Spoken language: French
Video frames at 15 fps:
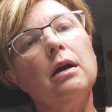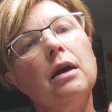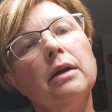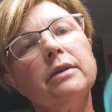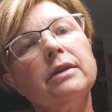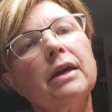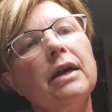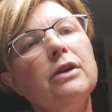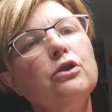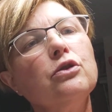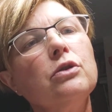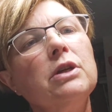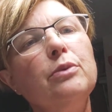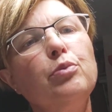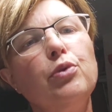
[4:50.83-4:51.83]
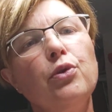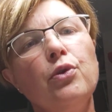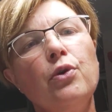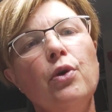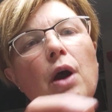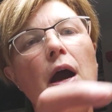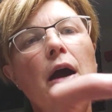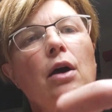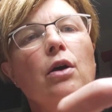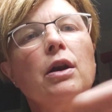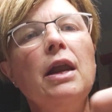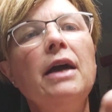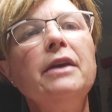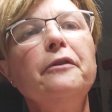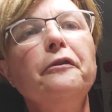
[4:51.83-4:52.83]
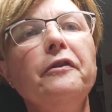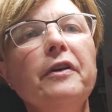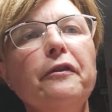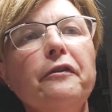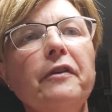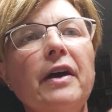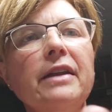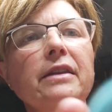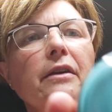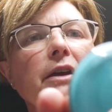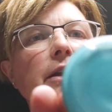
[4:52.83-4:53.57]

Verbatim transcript: Un très joli bleu. Alors là, il fait fade,